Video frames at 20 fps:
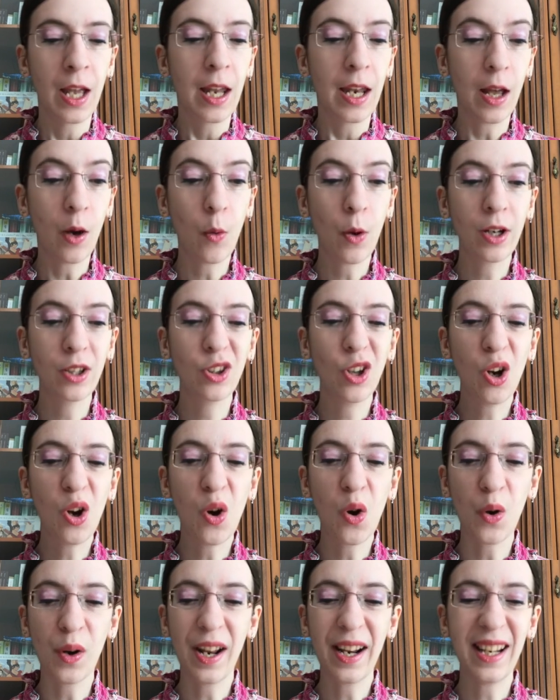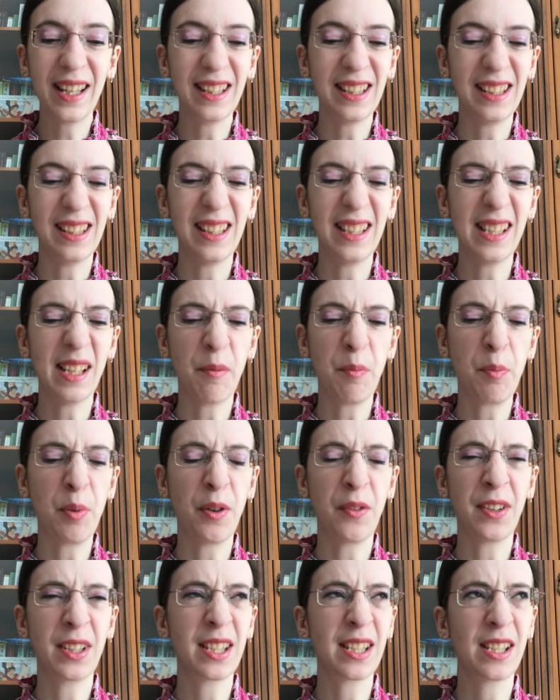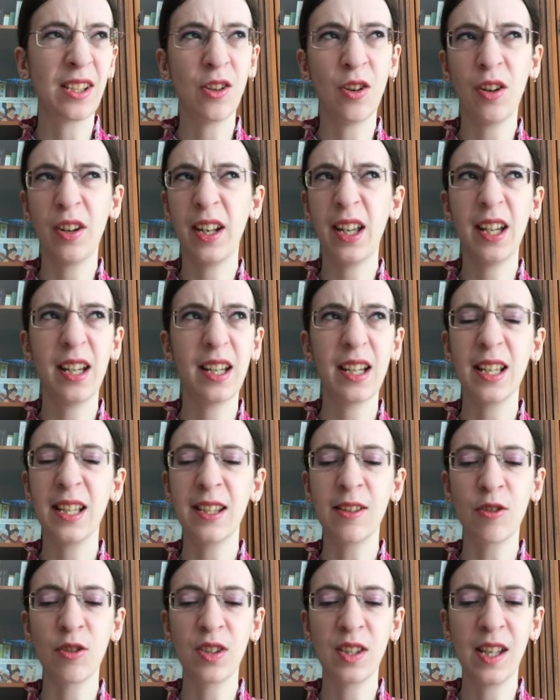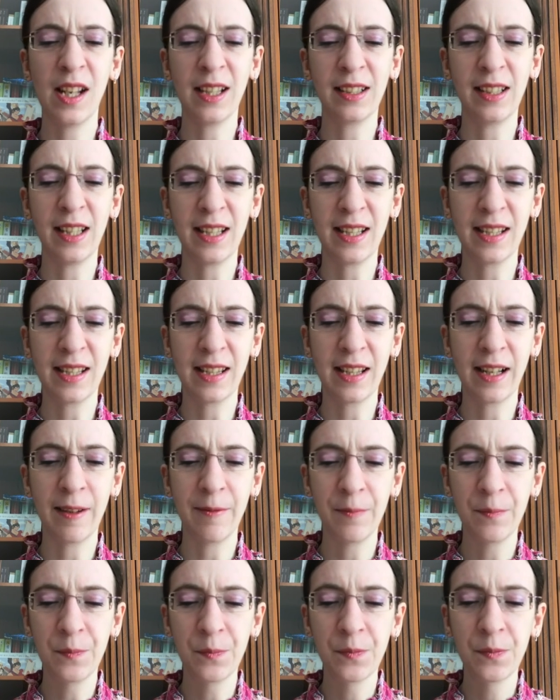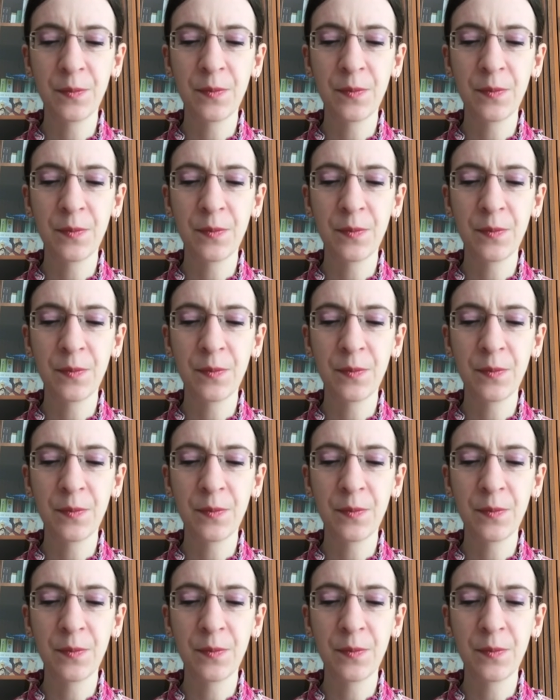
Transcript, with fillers: La guardò con aria di disapprovazione e scosse la testa.